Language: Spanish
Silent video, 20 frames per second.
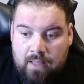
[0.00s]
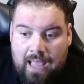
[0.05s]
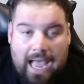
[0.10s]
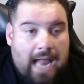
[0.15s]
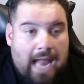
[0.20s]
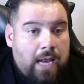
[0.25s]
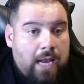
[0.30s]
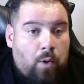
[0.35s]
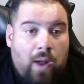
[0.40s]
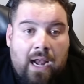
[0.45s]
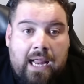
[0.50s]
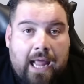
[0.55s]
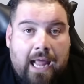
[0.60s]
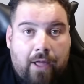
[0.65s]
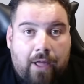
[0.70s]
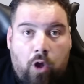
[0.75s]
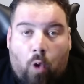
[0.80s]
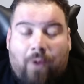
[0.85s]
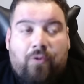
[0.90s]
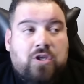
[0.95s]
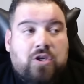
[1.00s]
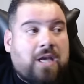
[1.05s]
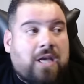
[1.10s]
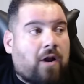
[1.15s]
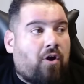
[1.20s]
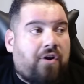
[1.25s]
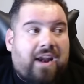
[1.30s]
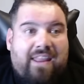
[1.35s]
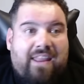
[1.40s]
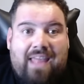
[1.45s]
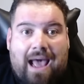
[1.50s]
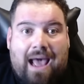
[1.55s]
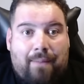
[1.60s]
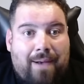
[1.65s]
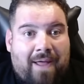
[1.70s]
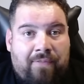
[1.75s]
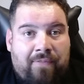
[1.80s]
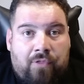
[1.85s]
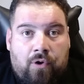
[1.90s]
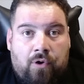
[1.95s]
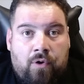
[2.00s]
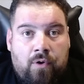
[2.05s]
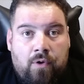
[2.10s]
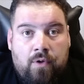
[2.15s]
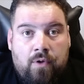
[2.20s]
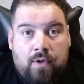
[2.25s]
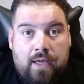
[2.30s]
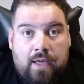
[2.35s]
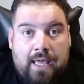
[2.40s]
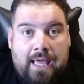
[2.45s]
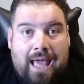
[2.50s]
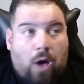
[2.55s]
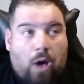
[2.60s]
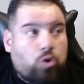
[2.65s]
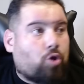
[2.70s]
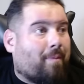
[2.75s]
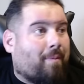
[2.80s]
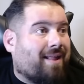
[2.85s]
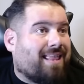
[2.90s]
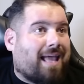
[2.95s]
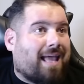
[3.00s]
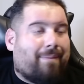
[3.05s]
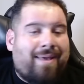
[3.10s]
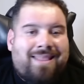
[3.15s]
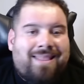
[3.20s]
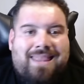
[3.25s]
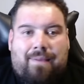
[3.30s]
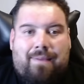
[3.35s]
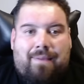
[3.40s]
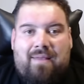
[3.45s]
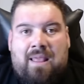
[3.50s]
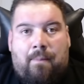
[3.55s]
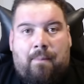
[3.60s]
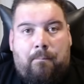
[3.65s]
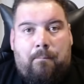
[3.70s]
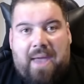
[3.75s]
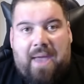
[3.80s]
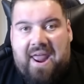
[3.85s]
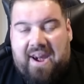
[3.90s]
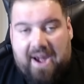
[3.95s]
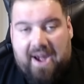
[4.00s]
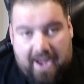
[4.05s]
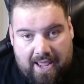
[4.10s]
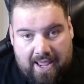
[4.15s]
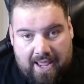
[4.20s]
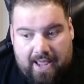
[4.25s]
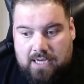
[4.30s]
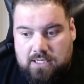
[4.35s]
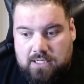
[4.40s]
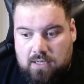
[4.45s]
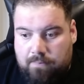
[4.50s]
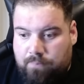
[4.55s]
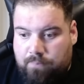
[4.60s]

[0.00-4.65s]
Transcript: Al igual que yo cuando salgo en redes hablando, eh, automáticamente me dicen perrerías.